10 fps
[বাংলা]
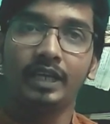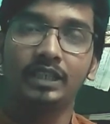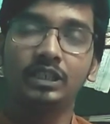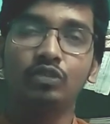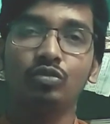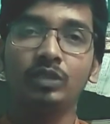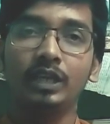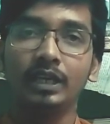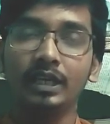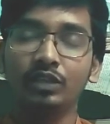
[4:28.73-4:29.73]
ট্যাক্সটা
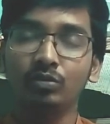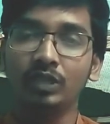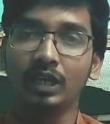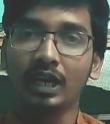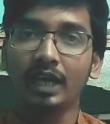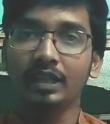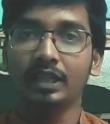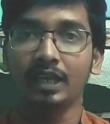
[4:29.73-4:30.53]
জমিদারকে জমিদার কার